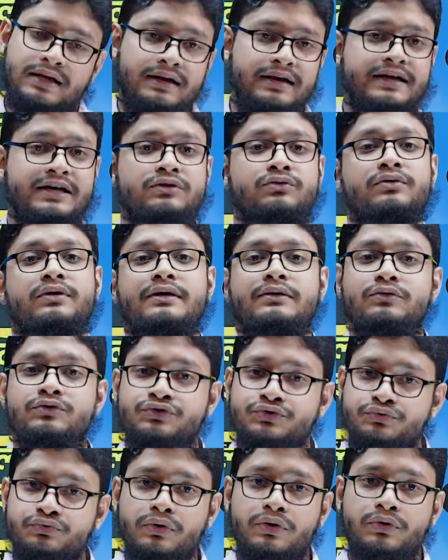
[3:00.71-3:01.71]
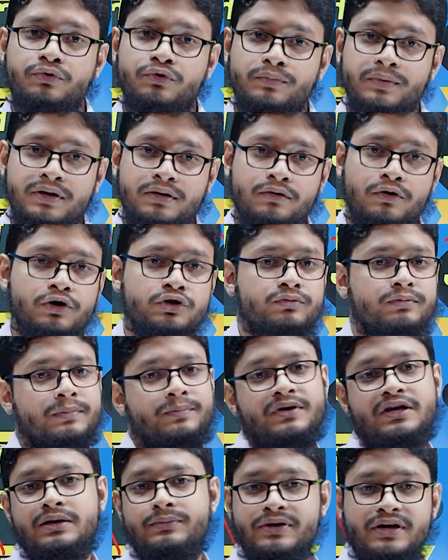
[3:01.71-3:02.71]
লিখিতর এই কোর্সটুকুই করবেন হয়তো বা
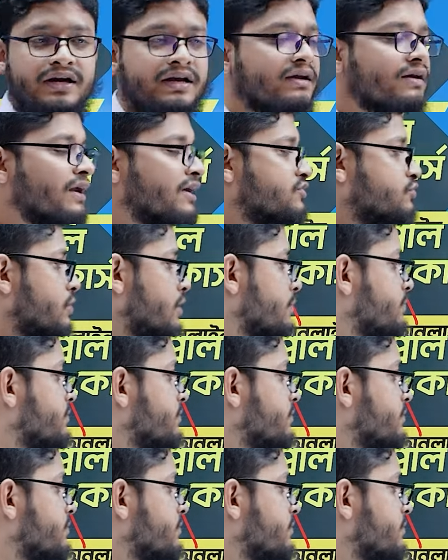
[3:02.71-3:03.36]
প্রিলিমিনারি ক্লাস করা